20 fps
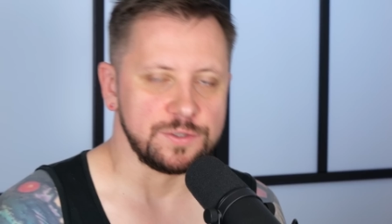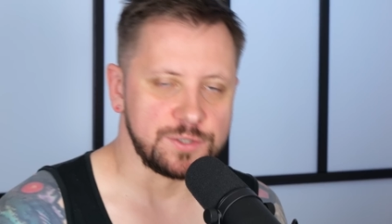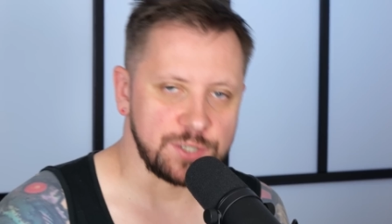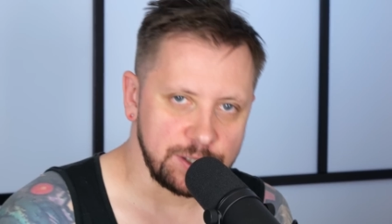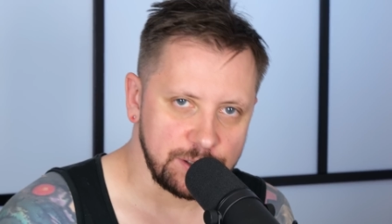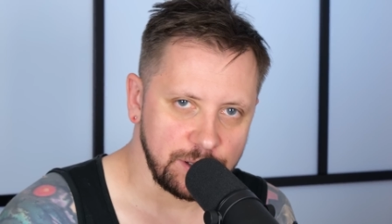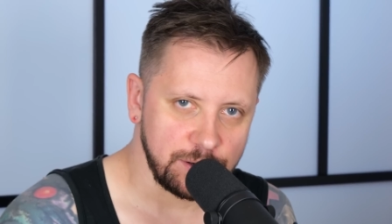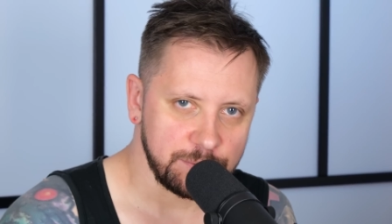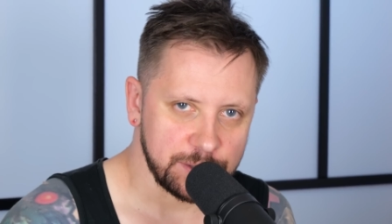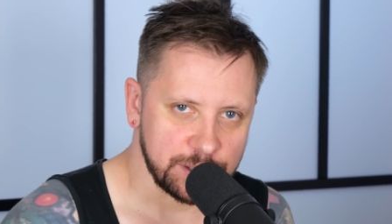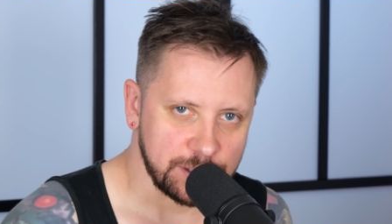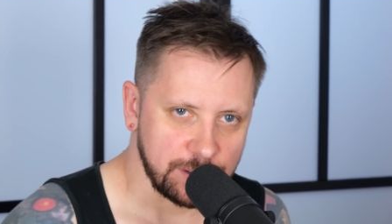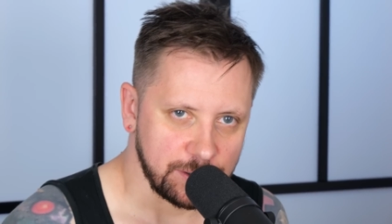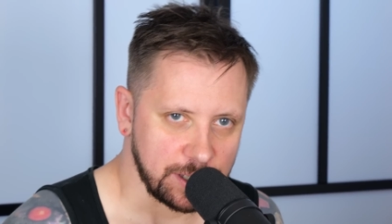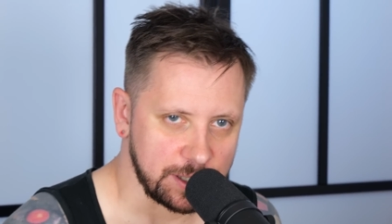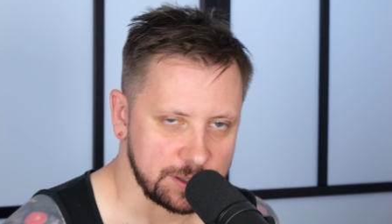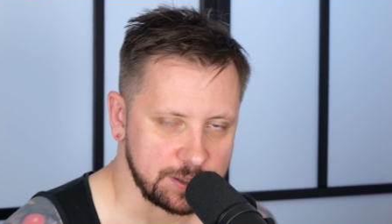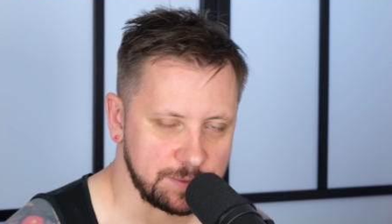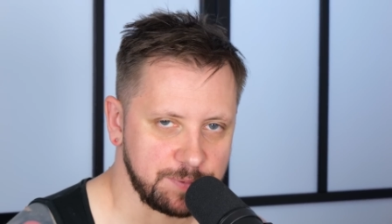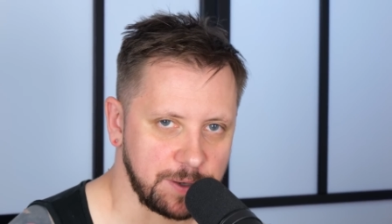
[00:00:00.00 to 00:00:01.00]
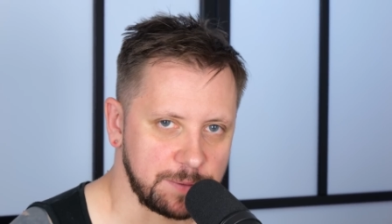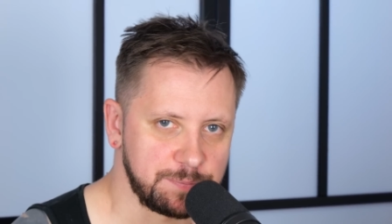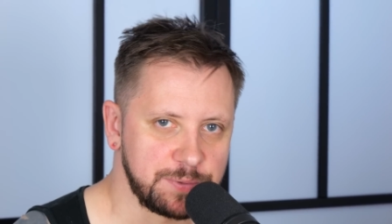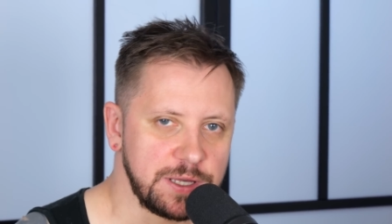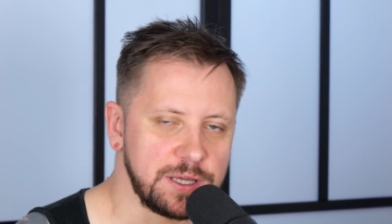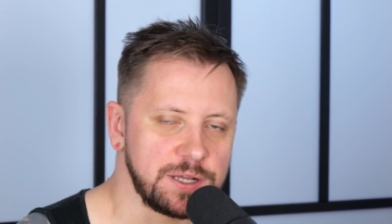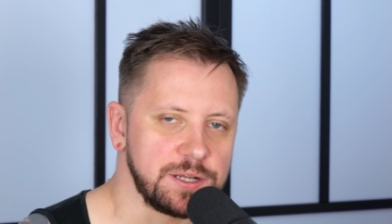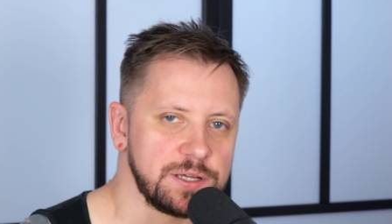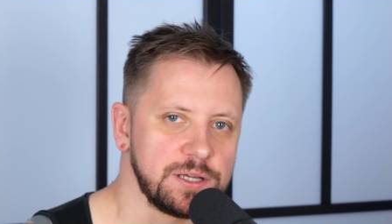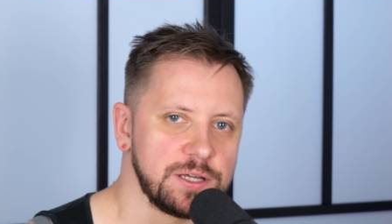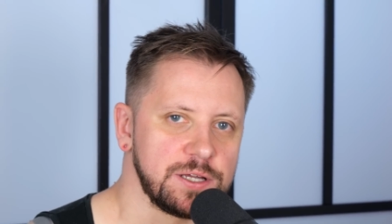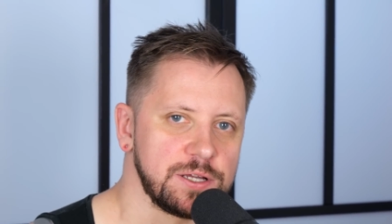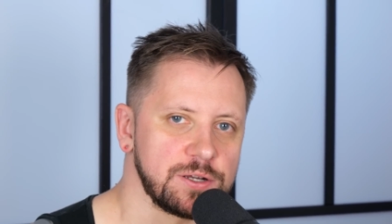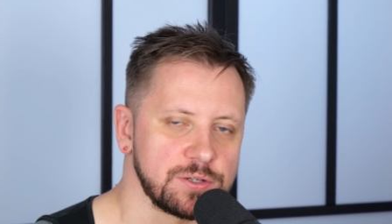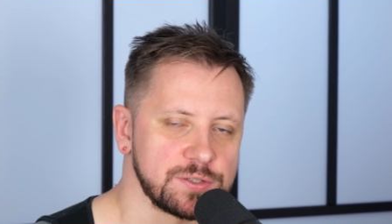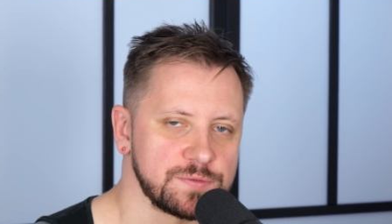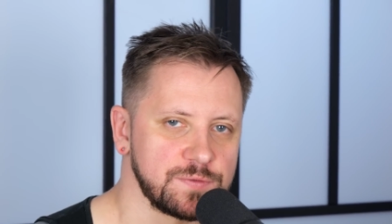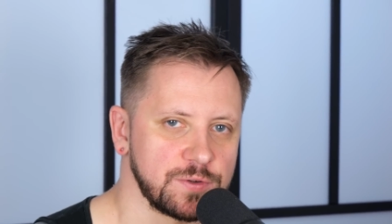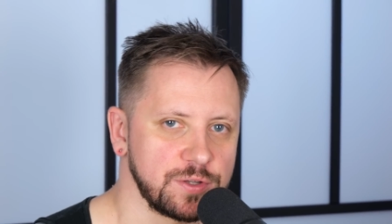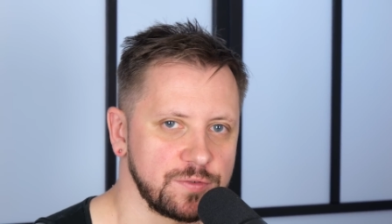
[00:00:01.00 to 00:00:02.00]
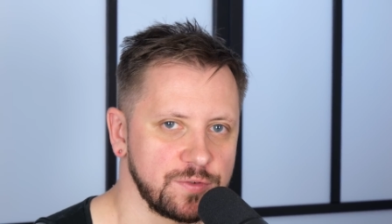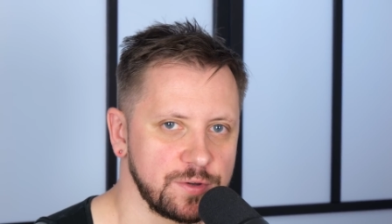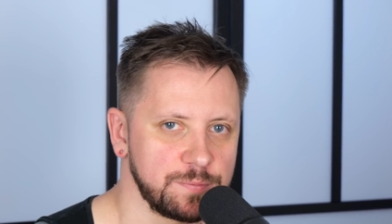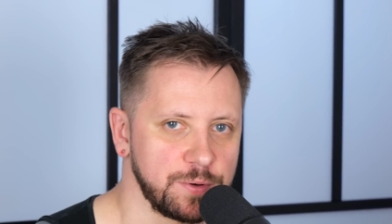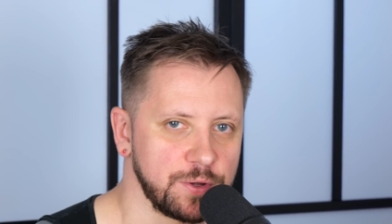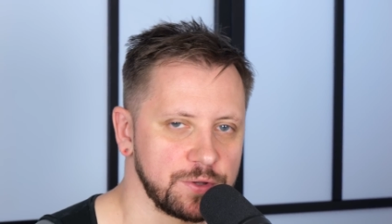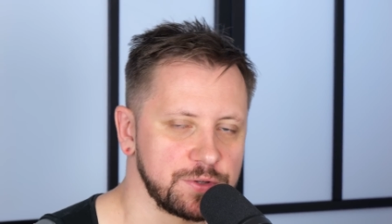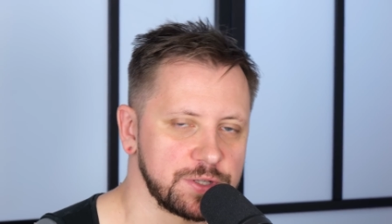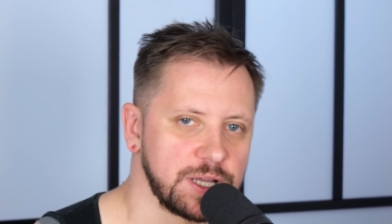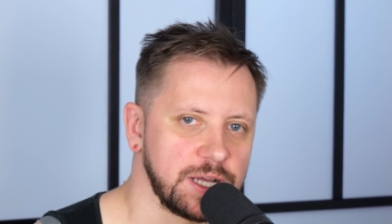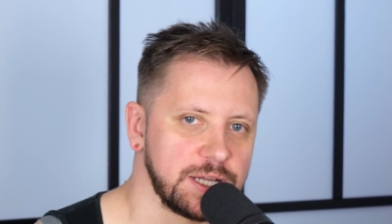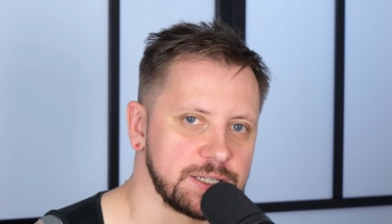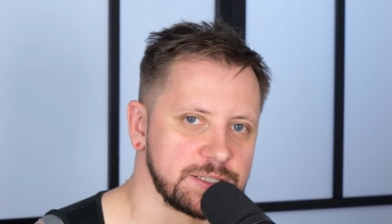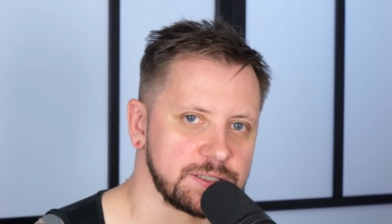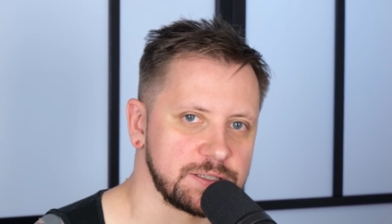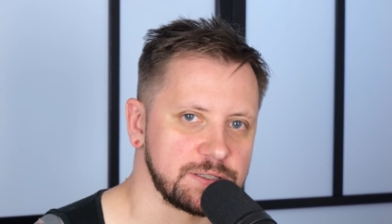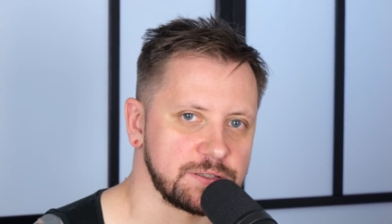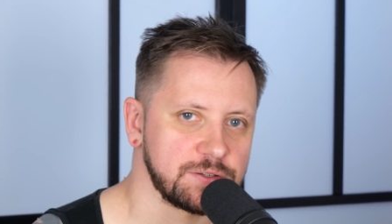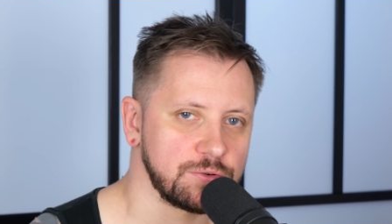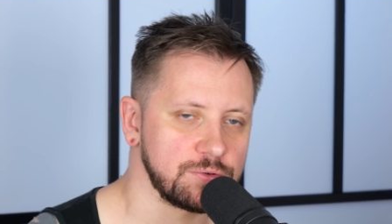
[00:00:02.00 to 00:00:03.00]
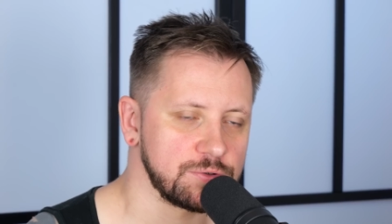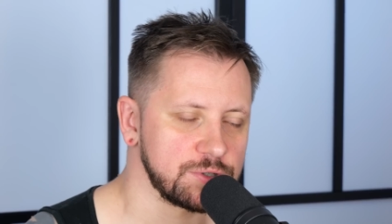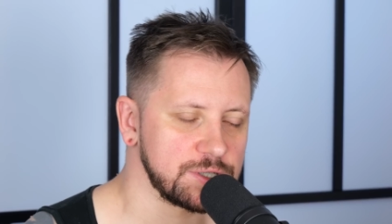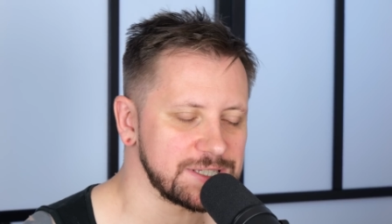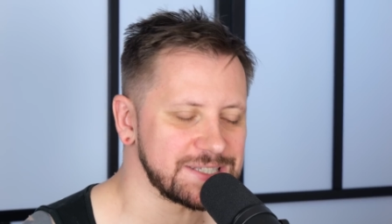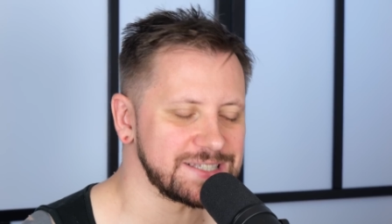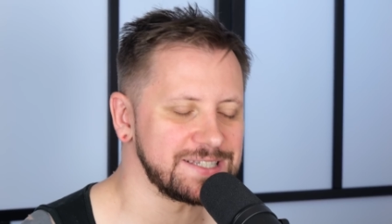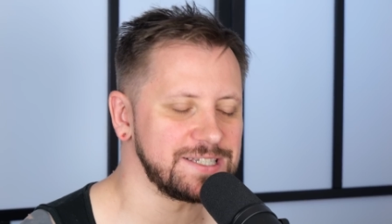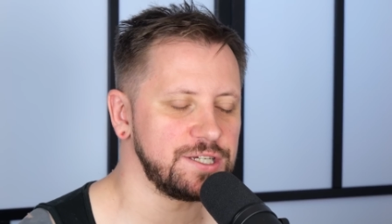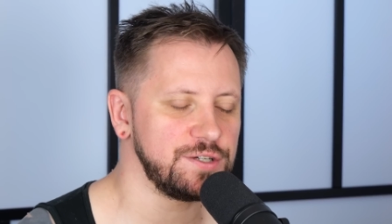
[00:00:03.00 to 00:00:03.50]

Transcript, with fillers: Dzień dobry, kochani. Papiery rozwodowe podcast to już jest